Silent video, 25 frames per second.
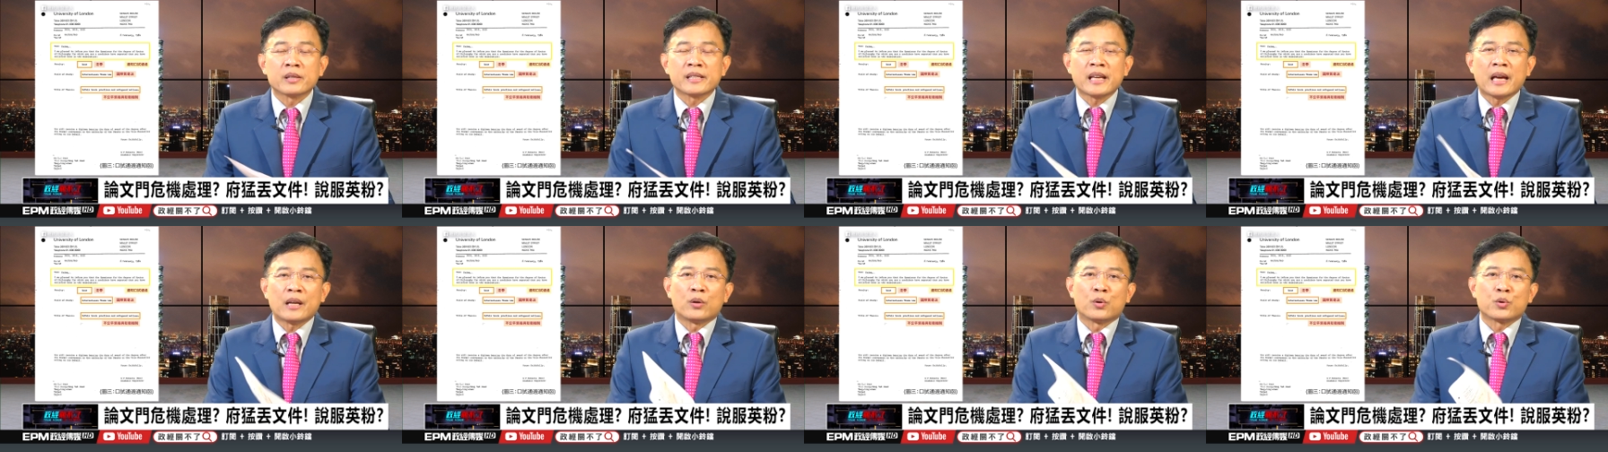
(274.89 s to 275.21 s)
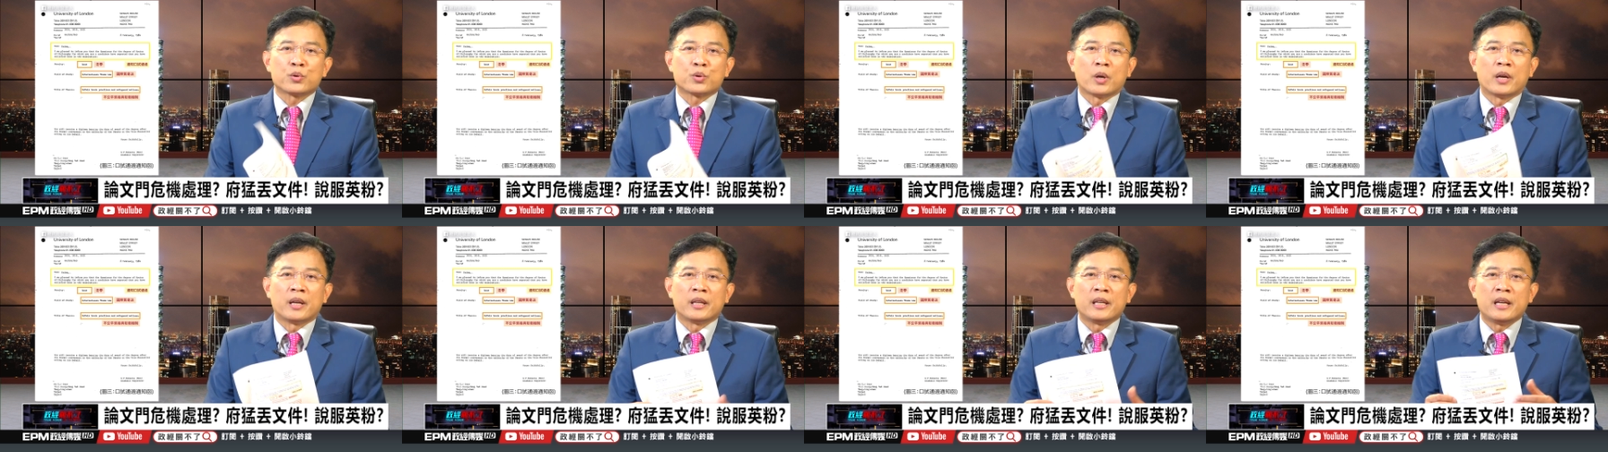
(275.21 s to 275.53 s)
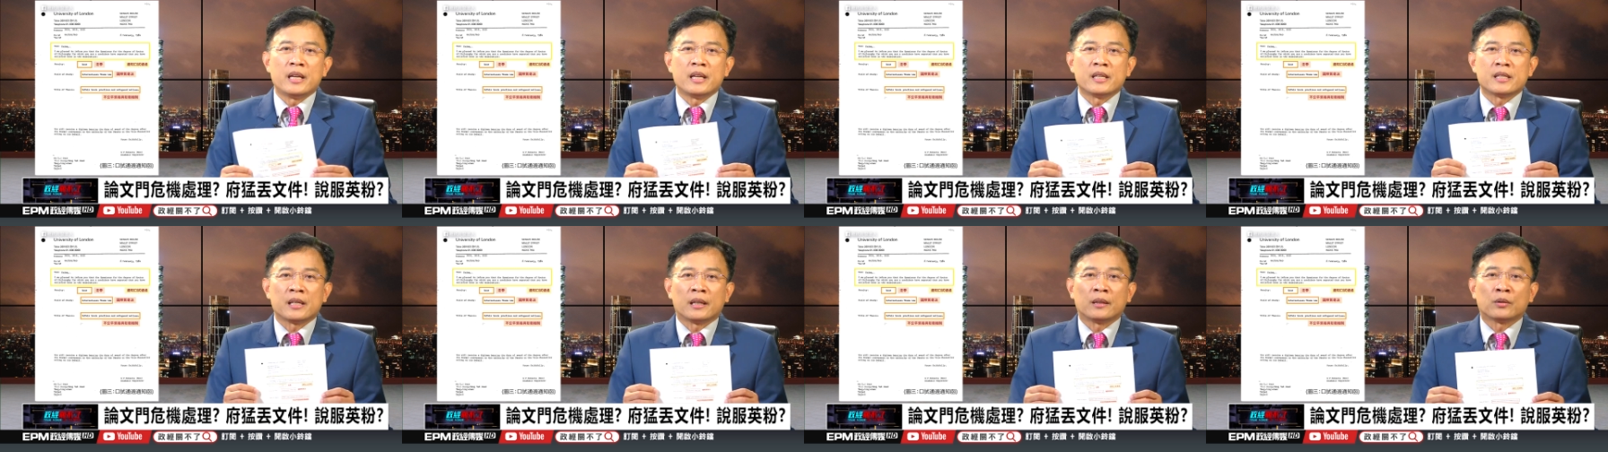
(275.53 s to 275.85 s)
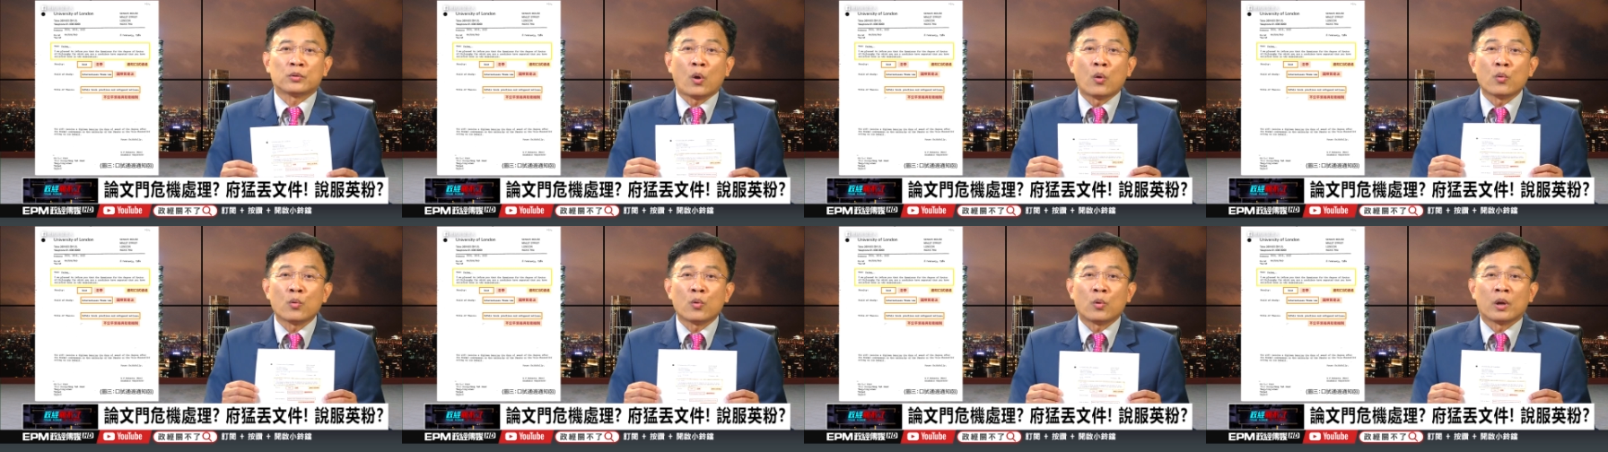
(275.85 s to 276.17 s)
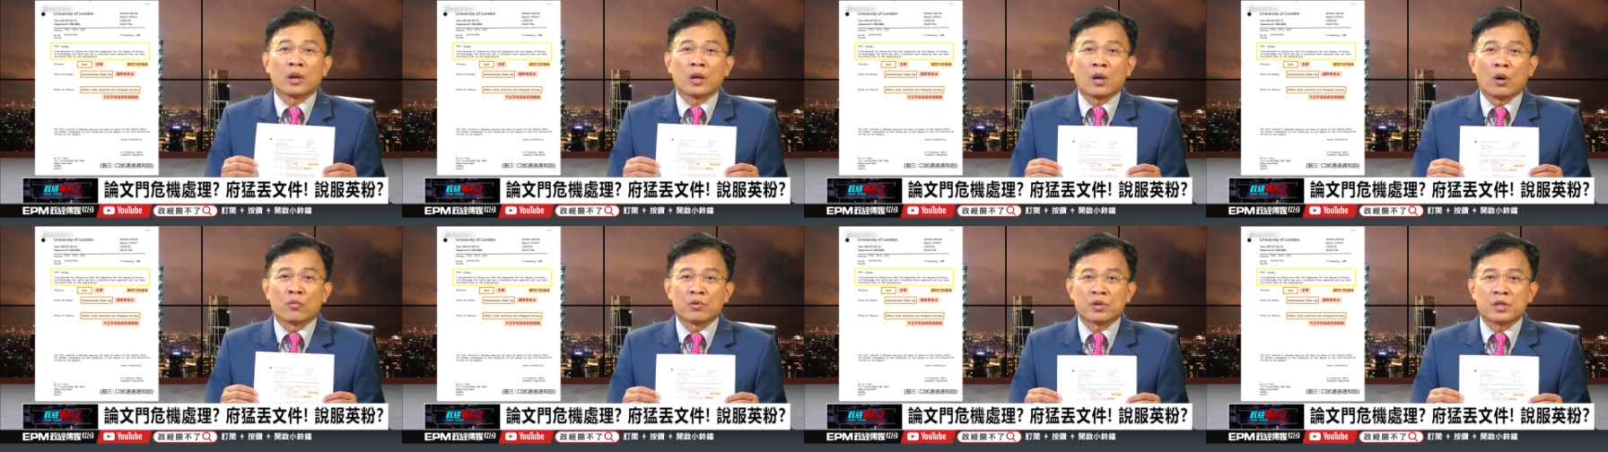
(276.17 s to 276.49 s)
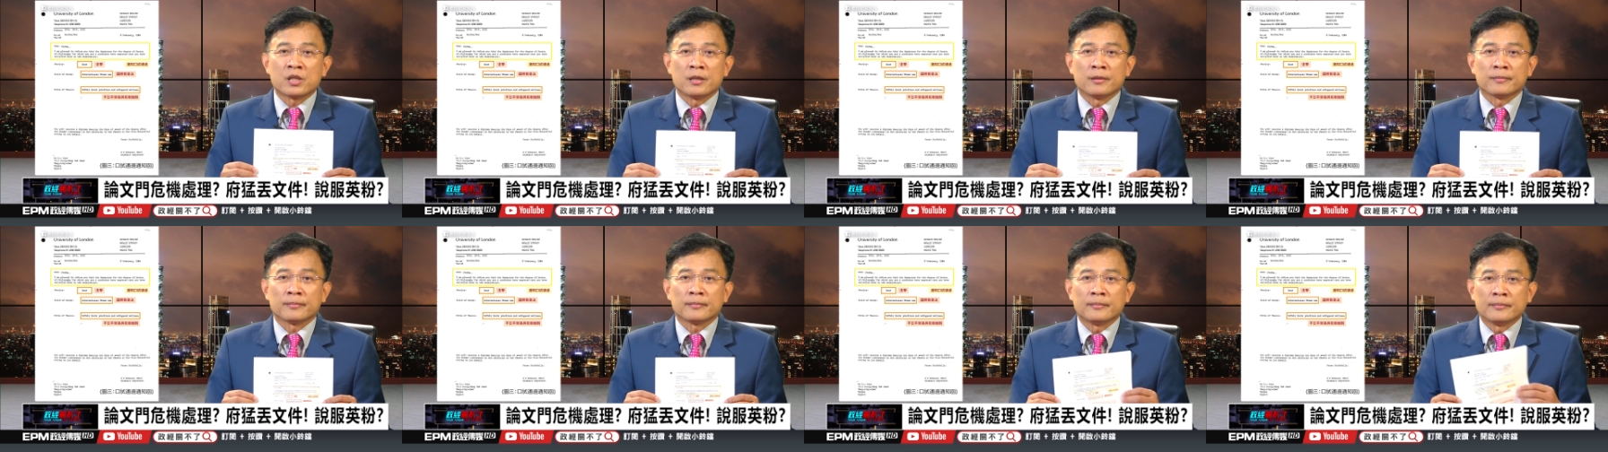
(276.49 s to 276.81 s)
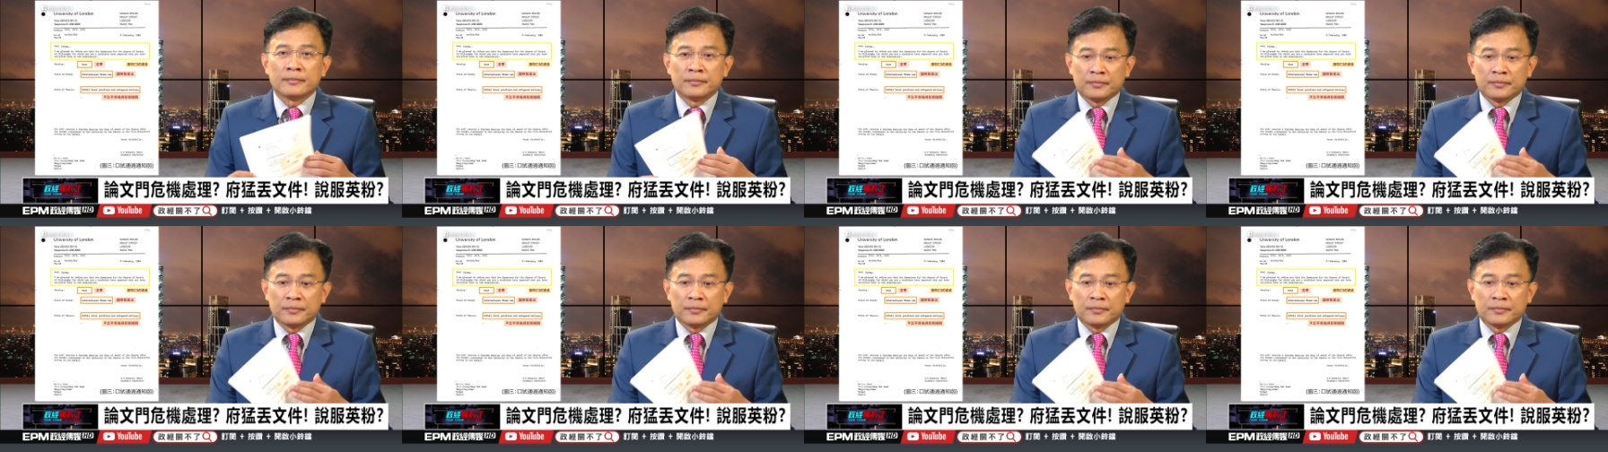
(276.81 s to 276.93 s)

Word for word: 蔡同学你已经通过了口试，